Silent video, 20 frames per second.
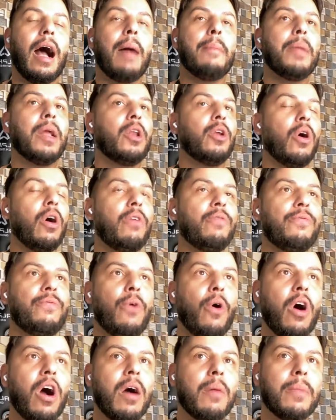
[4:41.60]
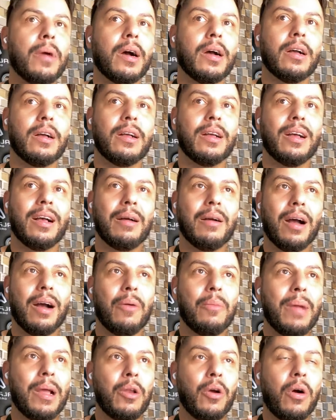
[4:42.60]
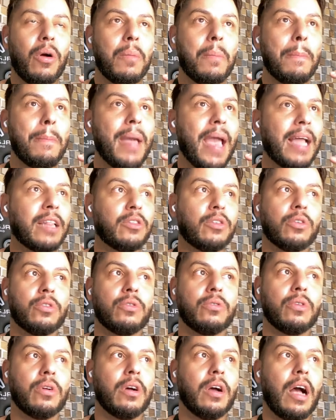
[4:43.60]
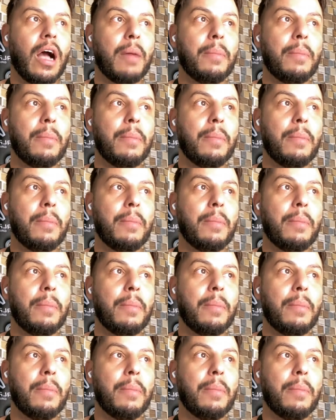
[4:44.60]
A melhor forma, o melhor método,